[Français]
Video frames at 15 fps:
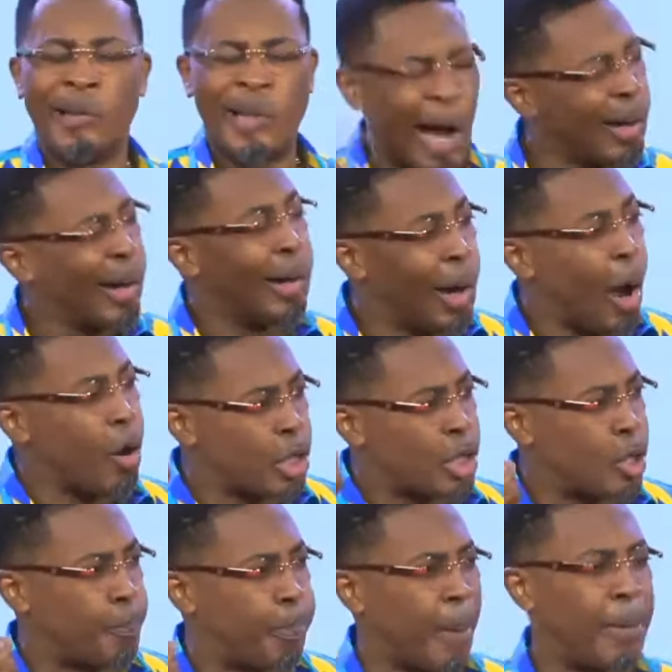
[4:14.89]
dans le nom
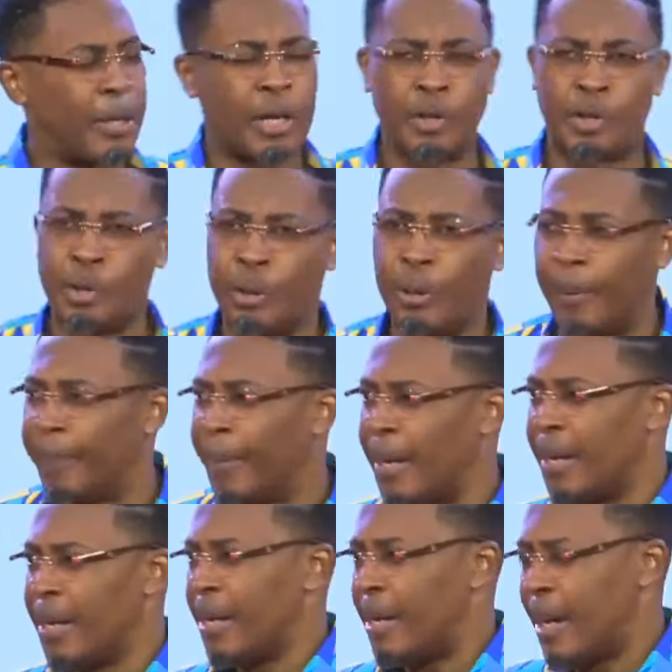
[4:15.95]
suprême de Jésus.
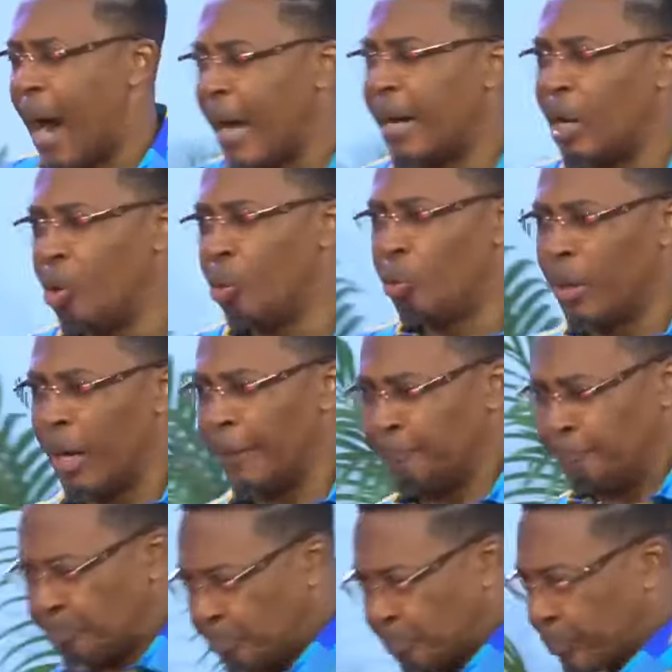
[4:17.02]
Alléluia.
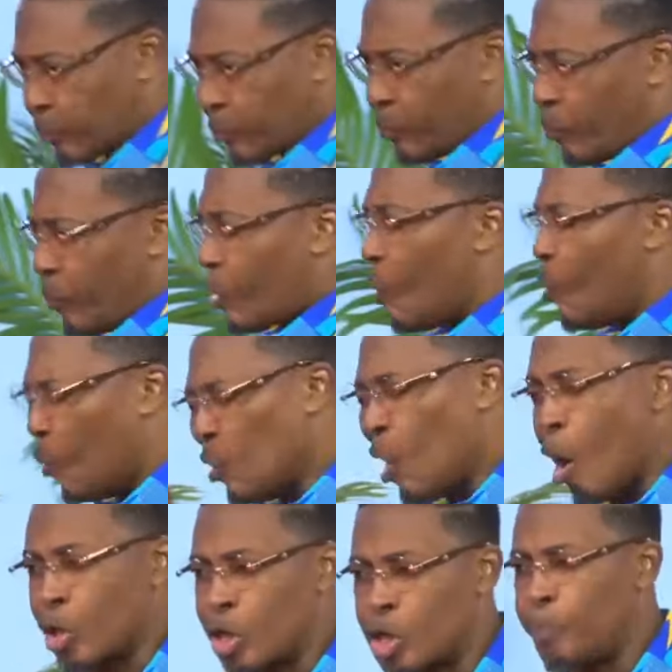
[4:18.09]
Au
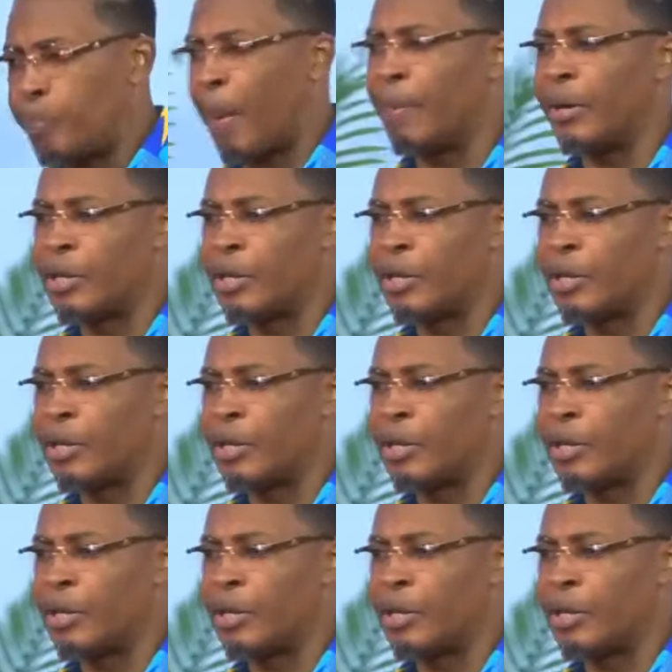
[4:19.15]
nom suprême de